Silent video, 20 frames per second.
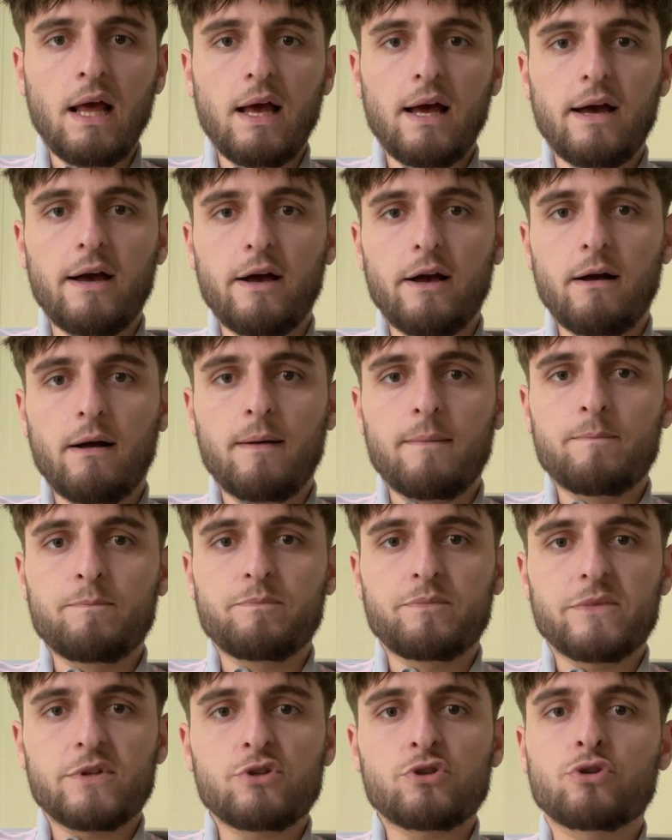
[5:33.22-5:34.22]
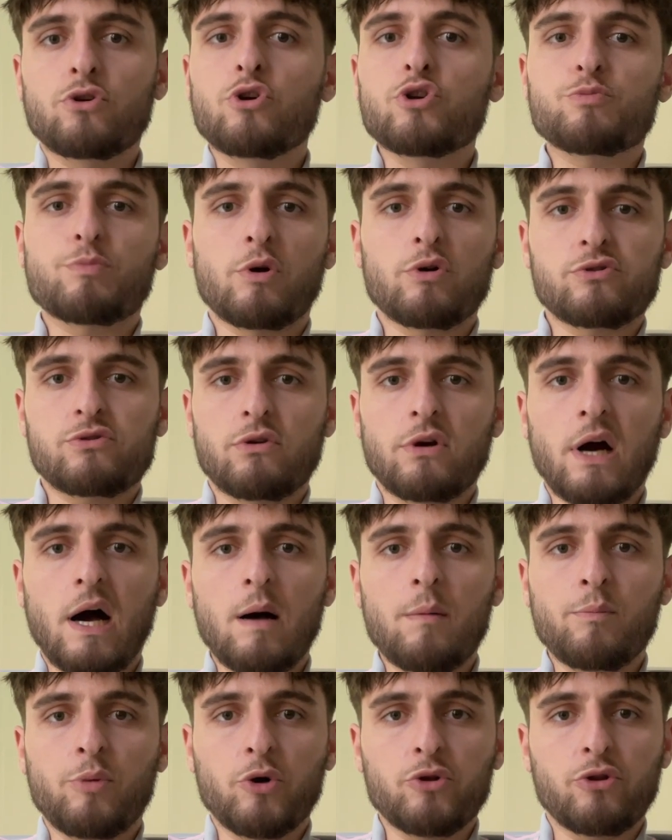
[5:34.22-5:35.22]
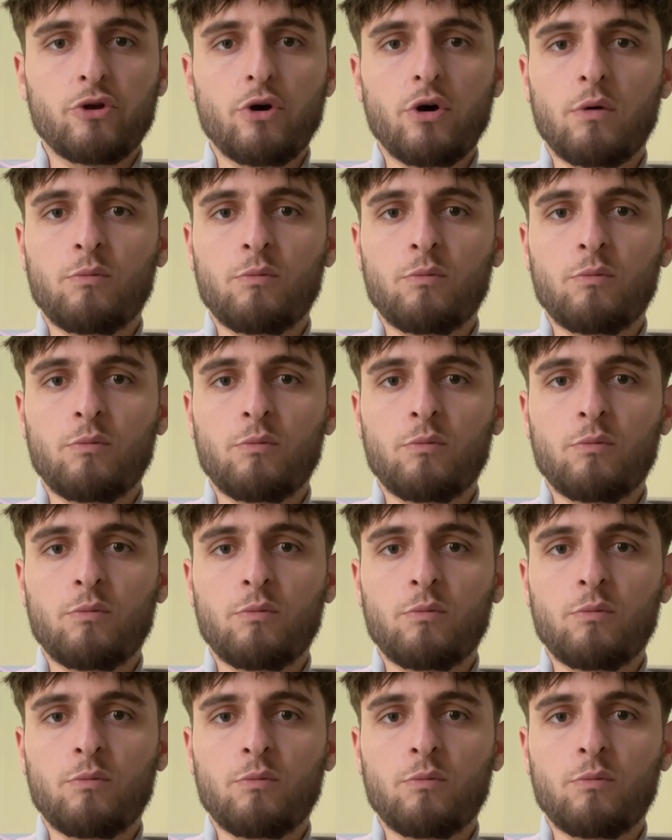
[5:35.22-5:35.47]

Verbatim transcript: Euh, ce que je pense de Graham Potter,